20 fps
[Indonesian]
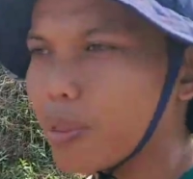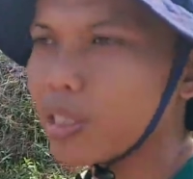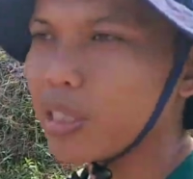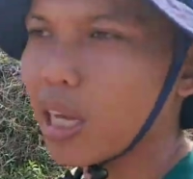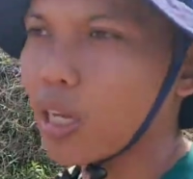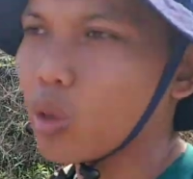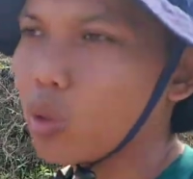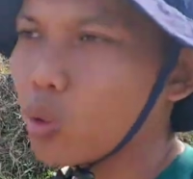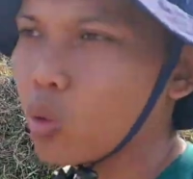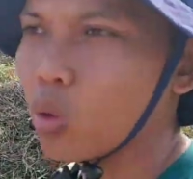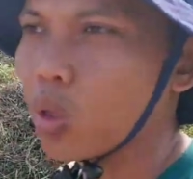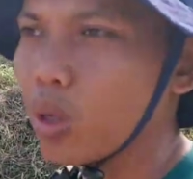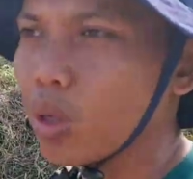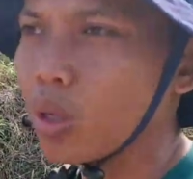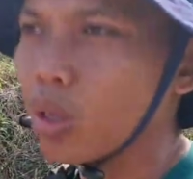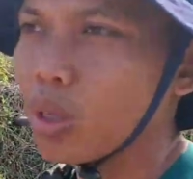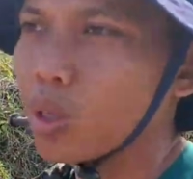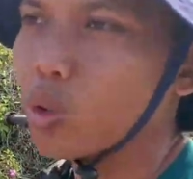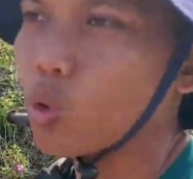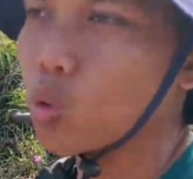bisa itu
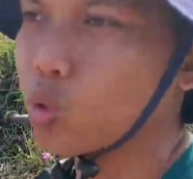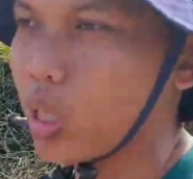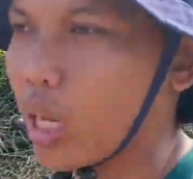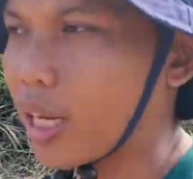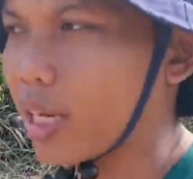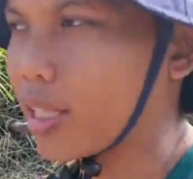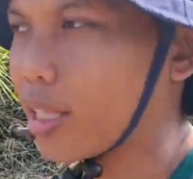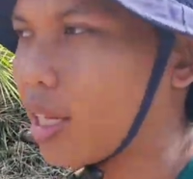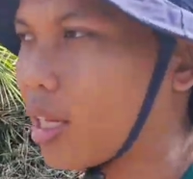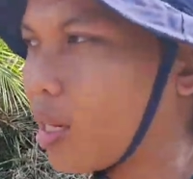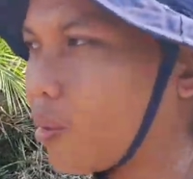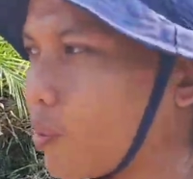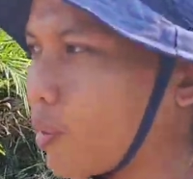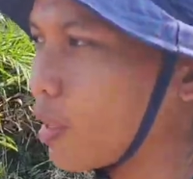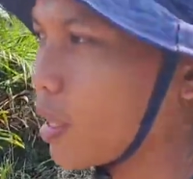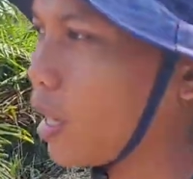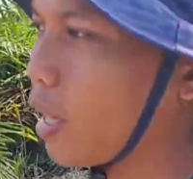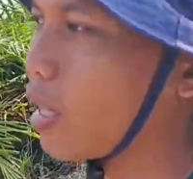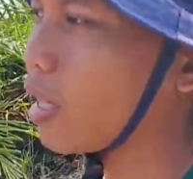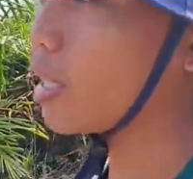susah kita
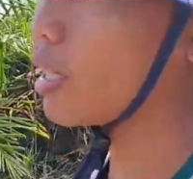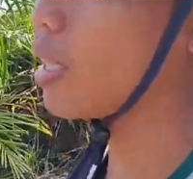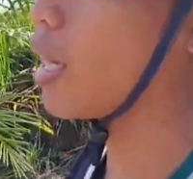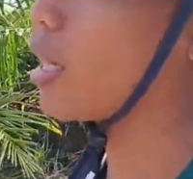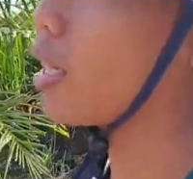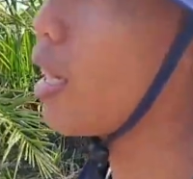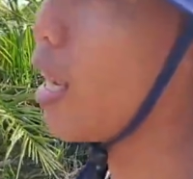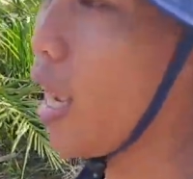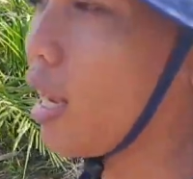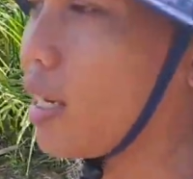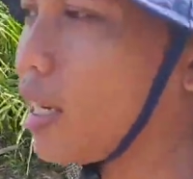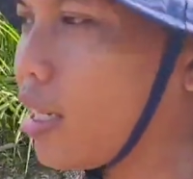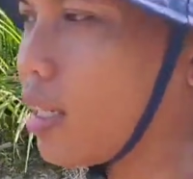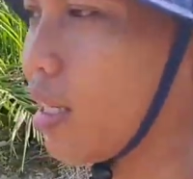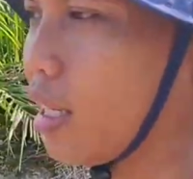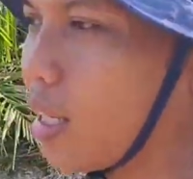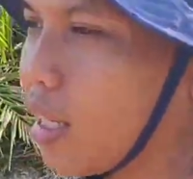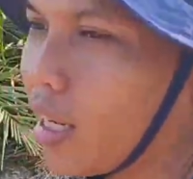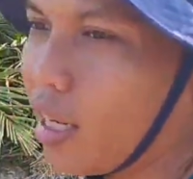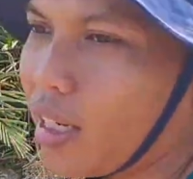dapatkan dan nggak ada
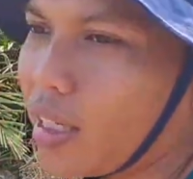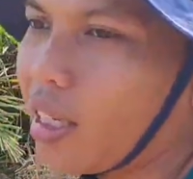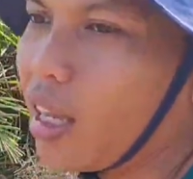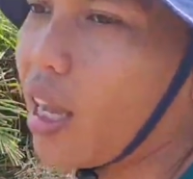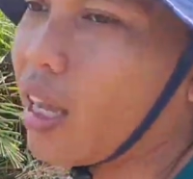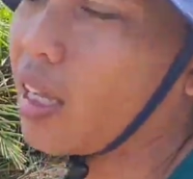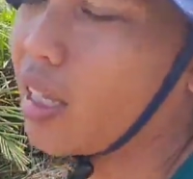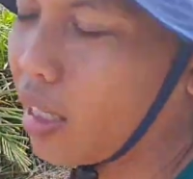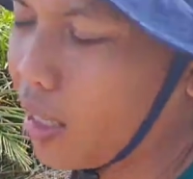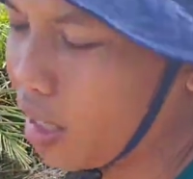di sekitar kita